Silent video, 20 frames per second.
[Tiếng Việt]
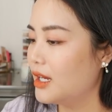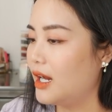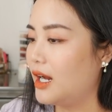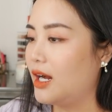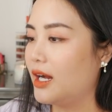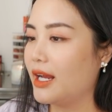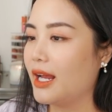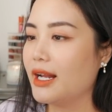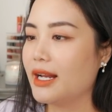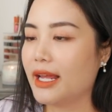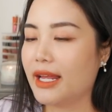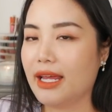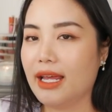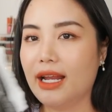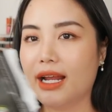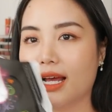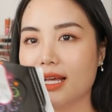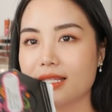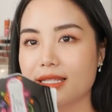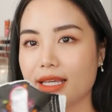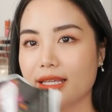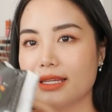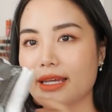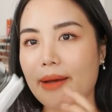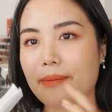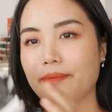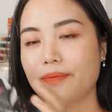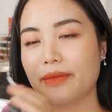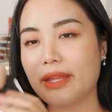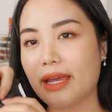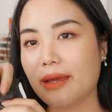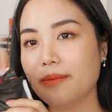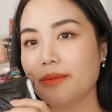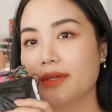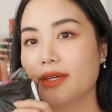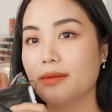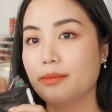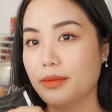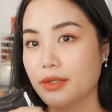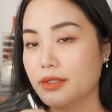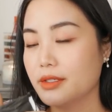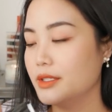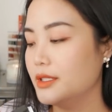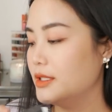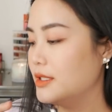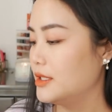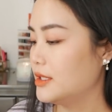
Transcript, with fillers: à, Cái này thì Lan sẽ chấm tám trên mười.